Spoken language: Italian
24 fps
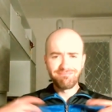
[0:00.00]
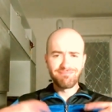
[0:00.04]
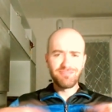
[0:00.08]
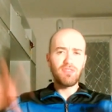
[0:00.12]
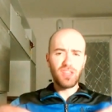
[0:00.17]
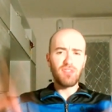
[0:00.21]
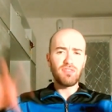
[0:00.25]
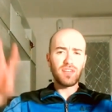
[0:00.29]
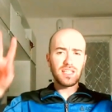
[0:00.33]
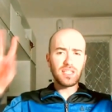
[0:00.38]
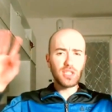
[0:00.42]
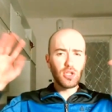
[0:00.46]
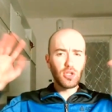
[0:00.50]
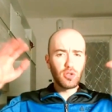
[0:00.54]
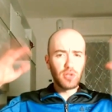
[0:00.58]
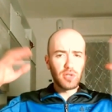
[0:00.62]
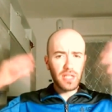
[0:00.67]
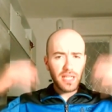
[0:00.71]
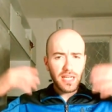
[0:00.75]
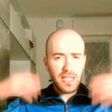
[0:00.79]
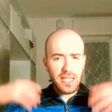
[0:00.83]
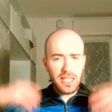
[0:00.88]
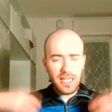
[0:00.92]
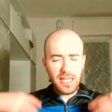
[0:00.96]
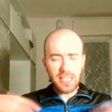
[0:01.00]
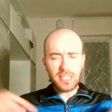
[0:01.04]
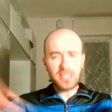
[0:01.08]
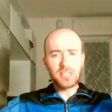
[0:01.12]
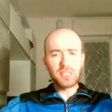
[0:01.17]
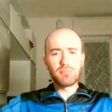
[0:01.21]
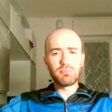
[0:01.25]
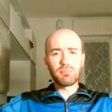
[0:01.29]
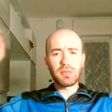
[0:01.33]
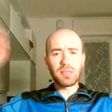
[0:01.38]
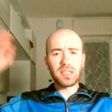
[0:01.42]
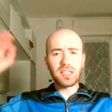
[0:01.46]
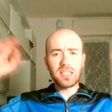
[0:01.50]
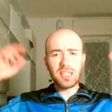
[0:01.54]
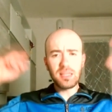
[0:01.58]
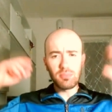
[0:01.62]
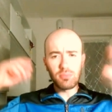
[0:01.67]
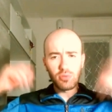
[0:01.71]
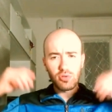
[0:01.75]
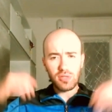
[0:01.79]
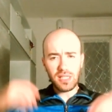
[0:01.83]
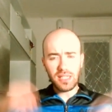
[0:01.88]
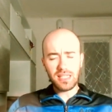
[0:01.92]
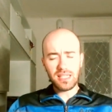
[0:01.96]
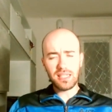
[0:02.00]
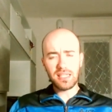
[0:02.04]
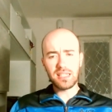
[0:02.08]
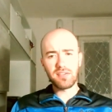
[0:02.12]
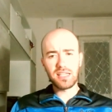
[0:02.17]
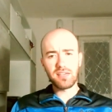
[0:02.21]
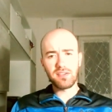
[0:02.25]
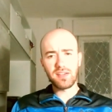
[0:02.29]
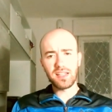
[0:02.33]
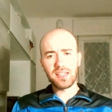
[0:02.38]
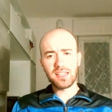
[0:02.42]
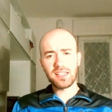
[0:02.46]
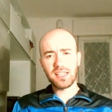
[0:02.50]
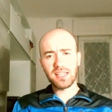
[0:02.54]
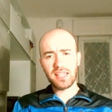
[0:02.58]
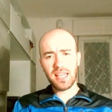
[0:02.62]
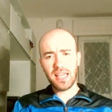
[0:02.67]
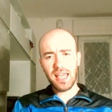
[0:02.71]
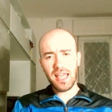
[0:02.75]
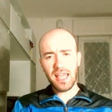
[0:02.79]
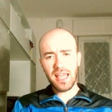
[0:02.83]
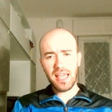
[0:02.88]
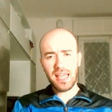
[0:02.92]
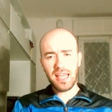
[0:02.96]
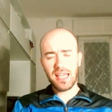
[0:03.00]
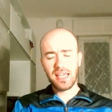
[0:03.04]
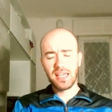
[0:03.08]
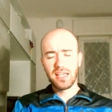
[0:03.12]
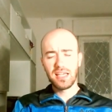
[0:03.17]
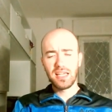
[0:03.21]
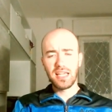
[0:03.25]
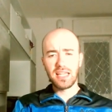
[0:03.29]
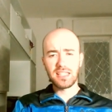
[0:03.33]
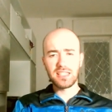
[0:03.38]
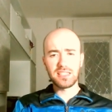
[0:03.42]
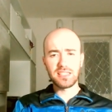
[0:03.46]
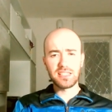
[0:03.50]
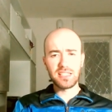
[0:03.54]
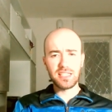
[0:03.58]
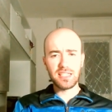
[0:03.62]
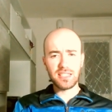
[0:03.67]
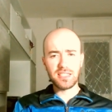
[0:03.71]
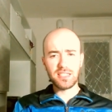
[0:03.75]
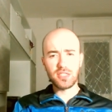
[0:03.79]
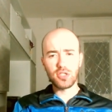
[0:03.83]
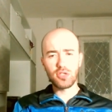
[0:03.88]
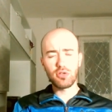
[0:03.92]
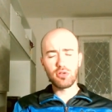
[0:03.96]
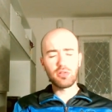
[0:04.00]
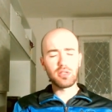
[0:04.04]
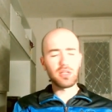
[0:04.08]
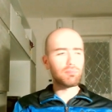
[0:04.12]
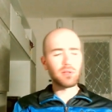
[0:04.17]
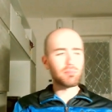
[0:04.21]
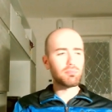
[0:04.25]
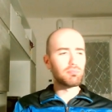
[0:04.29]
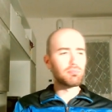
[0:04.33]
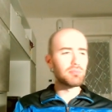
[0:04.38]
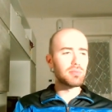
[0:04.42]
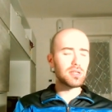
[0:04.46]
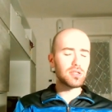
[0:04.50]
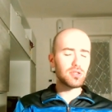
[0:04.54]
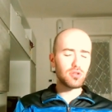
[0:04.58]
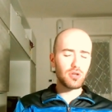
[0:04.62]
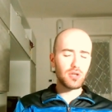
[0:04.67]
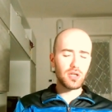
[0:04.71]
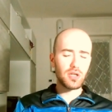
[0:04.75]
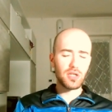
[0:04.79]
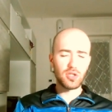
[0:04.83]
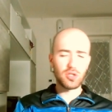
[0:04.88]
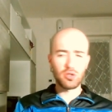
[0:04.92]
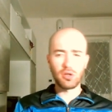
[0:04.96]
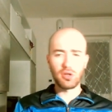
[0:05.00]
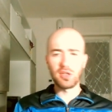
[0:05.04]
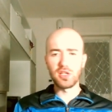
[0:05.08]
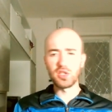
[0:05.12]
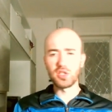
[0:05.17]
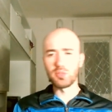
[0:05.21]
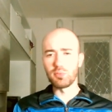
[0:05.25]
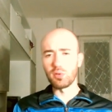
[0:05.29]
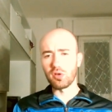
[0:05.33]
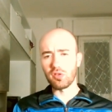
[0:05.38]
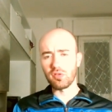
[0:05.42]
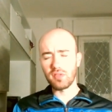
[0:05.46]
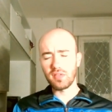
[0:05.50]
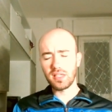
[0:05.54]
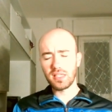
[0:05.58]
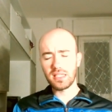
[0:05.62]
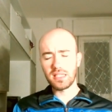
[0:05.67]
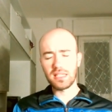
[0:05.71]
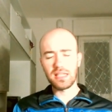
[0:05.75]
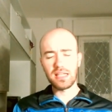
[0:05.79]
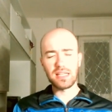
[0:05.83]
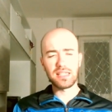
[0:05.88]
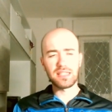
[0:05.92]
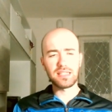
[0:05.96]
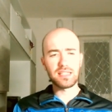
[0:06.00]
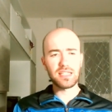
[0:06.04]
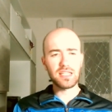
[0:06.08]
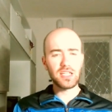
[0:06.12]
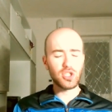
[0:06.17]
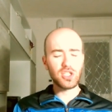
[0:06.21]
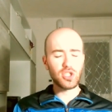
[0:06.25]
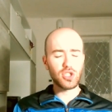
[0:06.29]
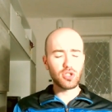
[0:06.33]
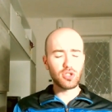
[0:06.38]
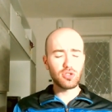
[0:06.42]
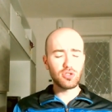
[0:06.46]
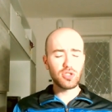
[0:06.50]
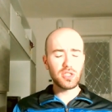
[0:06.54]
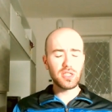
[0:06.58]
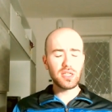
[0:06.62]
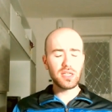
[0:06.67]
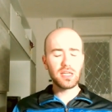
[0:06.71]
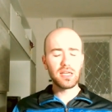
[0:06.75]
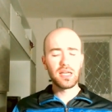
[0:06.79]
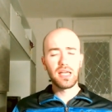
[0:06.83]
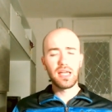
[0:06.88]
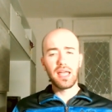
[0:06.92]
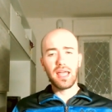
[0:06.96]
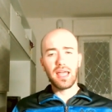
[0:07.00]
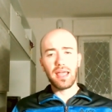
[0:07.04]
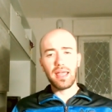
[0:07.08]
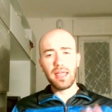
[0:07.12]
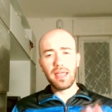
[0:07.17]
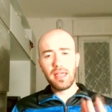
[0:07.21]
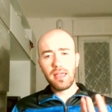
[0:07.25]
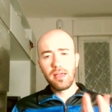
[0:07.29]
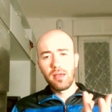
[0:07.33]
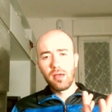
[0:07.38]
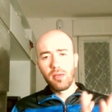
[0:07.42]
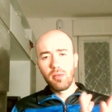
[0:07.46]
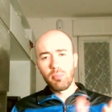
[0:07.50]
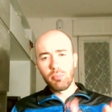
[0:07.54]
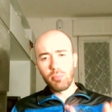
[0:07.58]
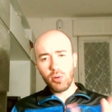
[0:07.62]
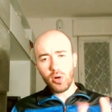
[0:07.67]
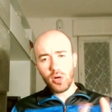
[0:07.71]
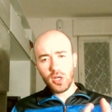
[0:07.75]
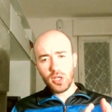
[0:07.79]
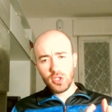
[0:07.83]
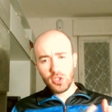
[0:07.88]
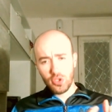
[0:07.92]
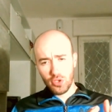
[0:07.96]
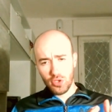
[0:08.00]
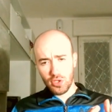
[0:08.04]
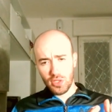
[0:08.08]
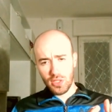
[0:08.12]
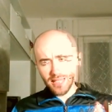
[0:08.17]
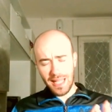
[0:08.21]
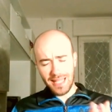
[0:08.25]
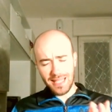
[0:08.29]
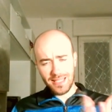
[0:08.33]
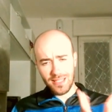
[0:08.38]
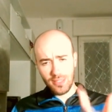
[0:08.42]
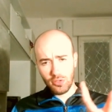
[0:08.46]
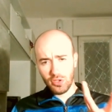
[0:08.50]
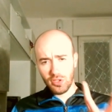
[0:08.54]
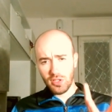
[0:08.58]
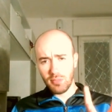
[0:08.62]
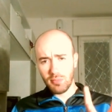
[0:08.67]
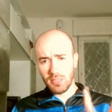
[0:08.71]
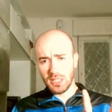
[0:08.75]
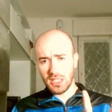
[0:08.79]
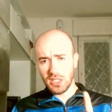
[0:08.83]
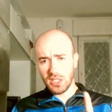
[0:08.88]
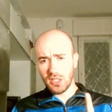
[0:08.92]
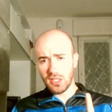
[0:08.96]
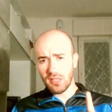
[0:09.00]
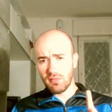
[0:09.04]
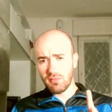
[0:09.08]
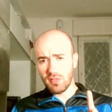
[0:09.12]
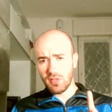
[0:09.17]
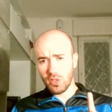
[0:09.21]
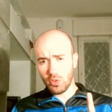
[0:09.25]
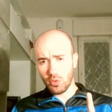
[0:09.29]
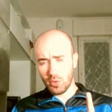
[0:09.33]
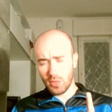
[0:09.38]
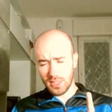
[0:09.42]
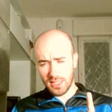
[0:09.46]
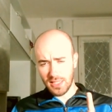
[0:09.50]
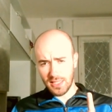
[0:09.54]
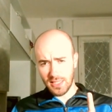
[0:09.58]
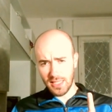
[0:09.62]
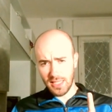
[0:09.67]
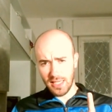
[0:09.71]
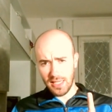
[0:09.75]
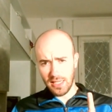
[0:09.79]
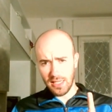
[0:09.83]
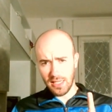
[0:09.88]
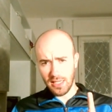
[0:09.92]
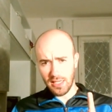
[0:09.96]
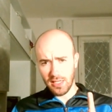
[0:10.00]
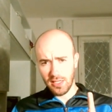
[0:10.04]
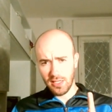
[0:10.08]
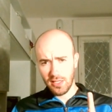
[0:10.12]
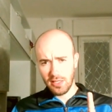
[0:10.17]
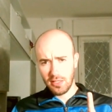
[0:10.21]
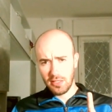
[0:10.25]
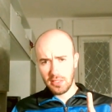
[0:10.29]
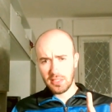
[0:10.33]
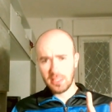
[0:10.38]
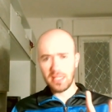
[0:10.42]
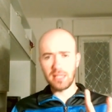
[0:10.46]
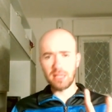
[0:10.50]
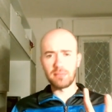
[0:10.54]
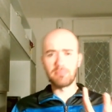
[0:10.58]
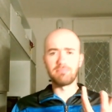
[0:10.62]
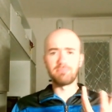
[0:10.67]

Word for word: faciloneria, simpatia buttata lì davanti a te, esagerazione, penso anche solo alle smorfiette dell'attrice, così, e poca sostanza. Cosa mi dice davvero questa serie? Cioè,